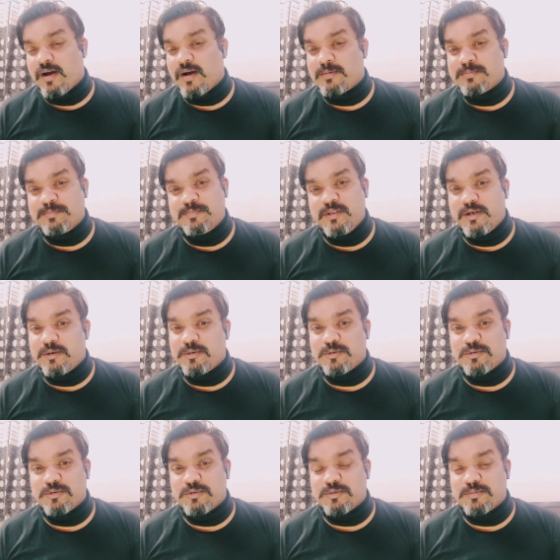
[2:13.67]
अब देखो
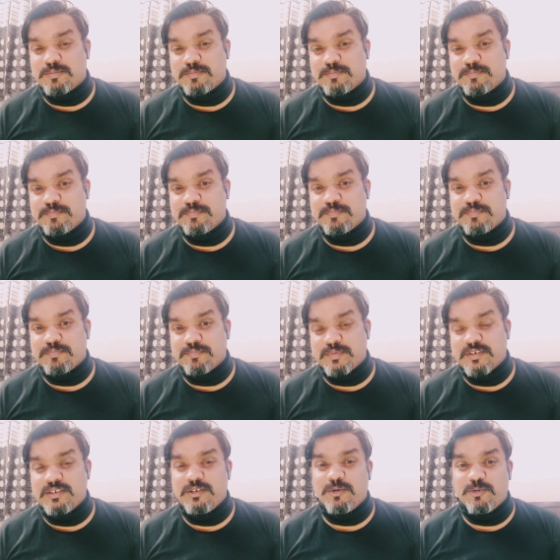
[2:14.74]

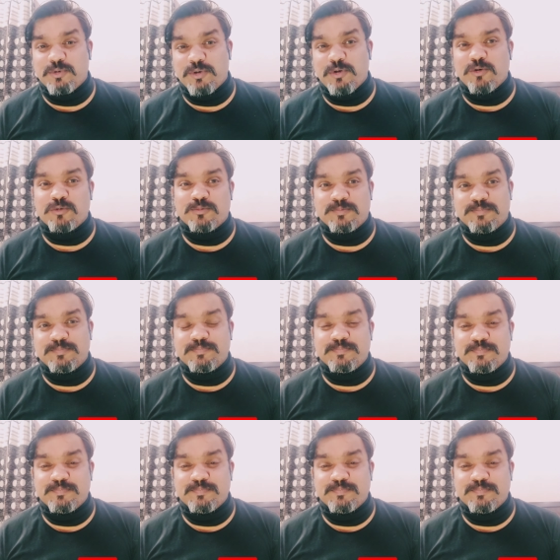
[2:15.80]
भाई YouTube